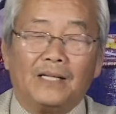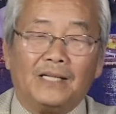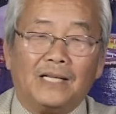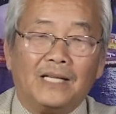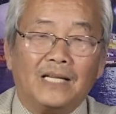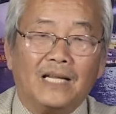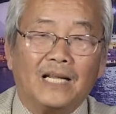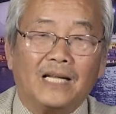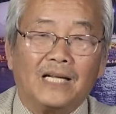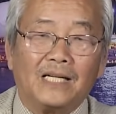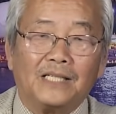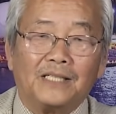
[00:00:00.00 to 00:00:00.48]
dĩ
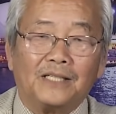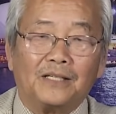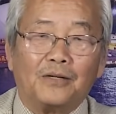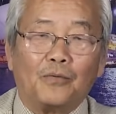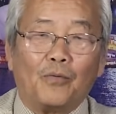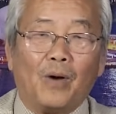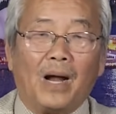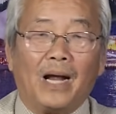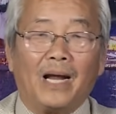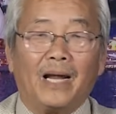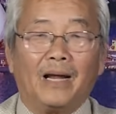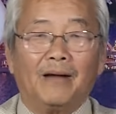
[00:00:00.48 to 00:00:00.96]
nhiên cái sự
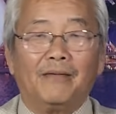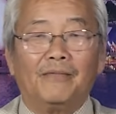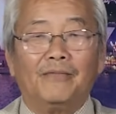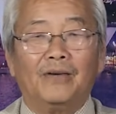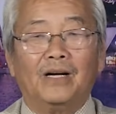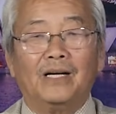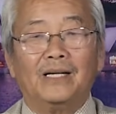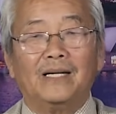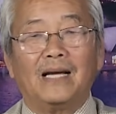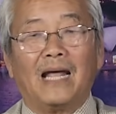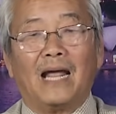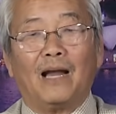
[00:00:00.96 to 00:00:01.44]
quan hệ
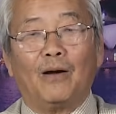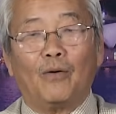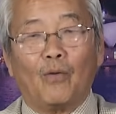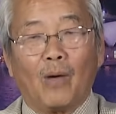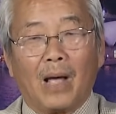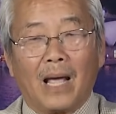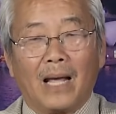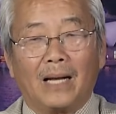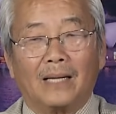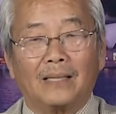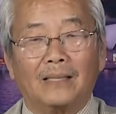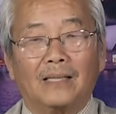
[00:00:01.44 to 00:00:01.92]
với Đài
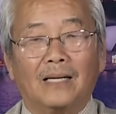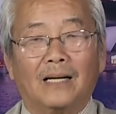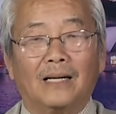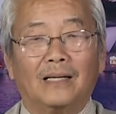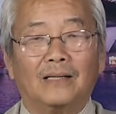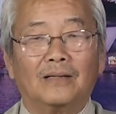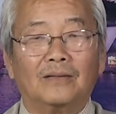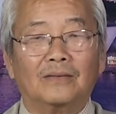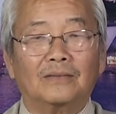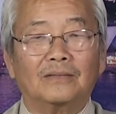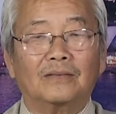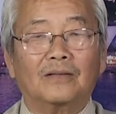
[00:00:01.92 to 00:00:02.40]
Loan
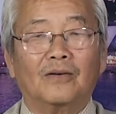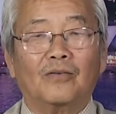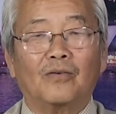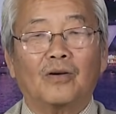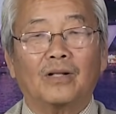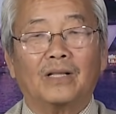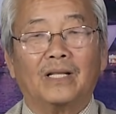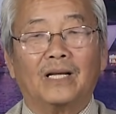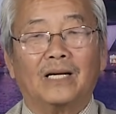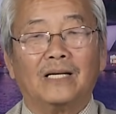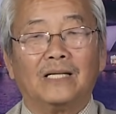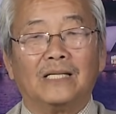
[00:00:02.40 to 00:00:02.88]
à, nó
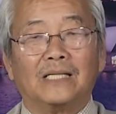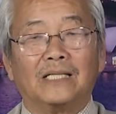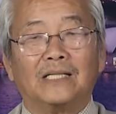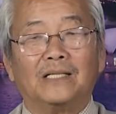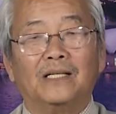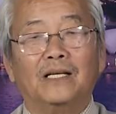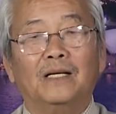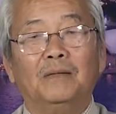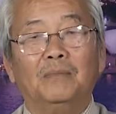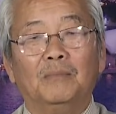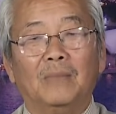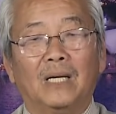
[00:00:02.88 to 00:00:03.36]
có thể
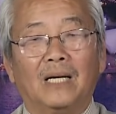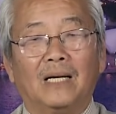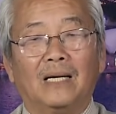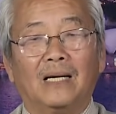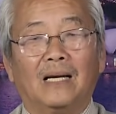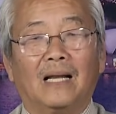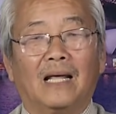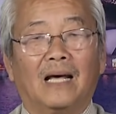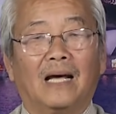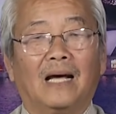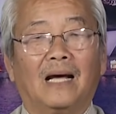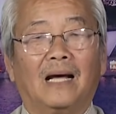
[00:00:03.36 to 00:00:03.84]
được chứng minh
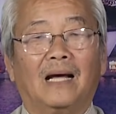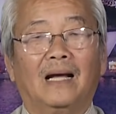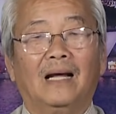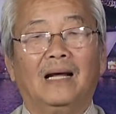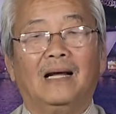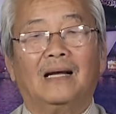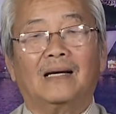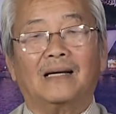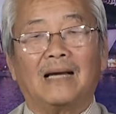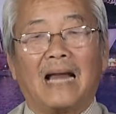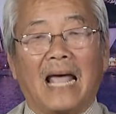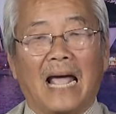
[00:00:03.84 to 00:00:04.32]
là
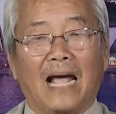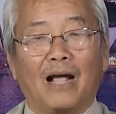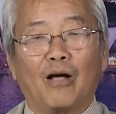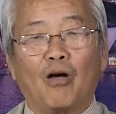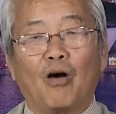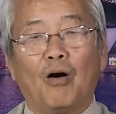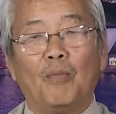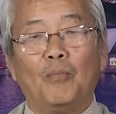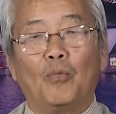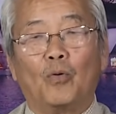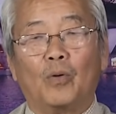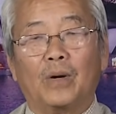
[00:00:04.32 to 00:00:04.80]
đã
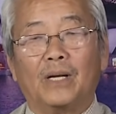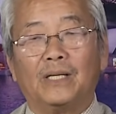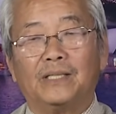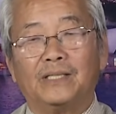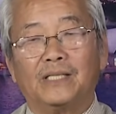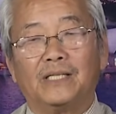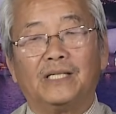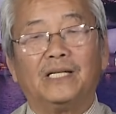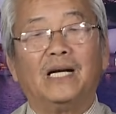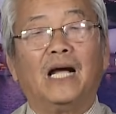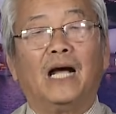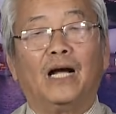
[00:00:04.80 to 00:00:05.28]
có một cái
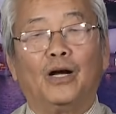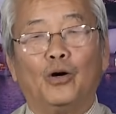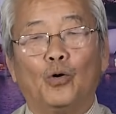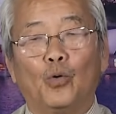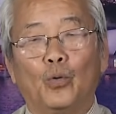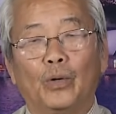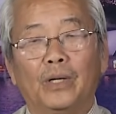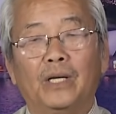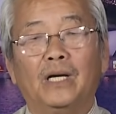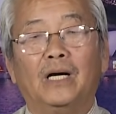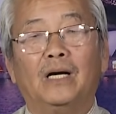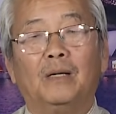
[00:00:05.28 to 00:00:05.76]
sự gần
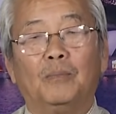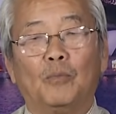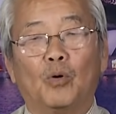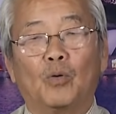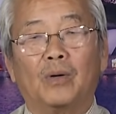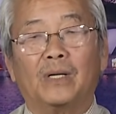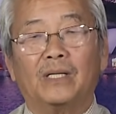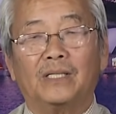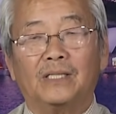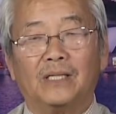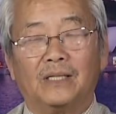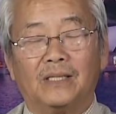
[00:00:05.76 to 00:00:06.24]
gũi hơn, một
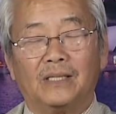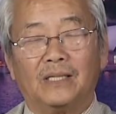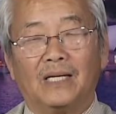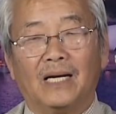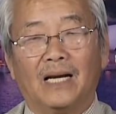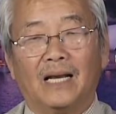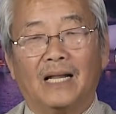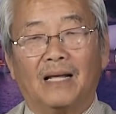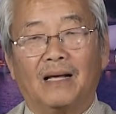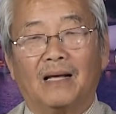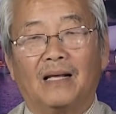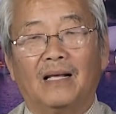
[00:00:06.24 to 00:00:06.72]
cái sự
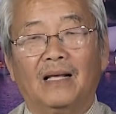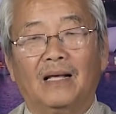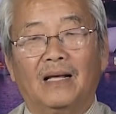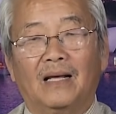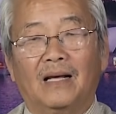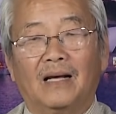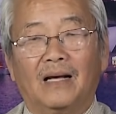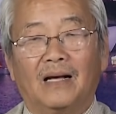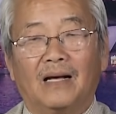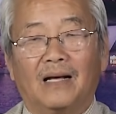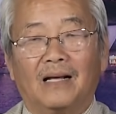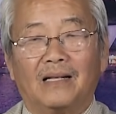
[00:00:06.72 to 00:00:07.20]
nghĩa là
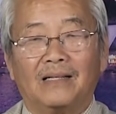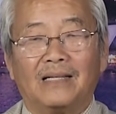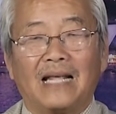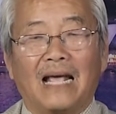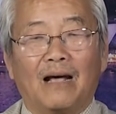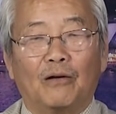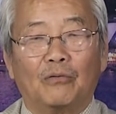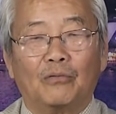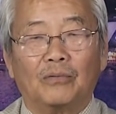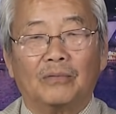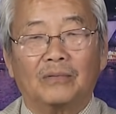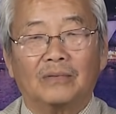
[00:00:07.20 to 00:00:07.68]
à,
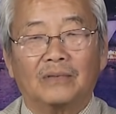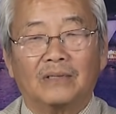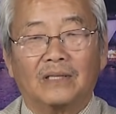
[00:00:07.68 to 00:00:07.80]
giao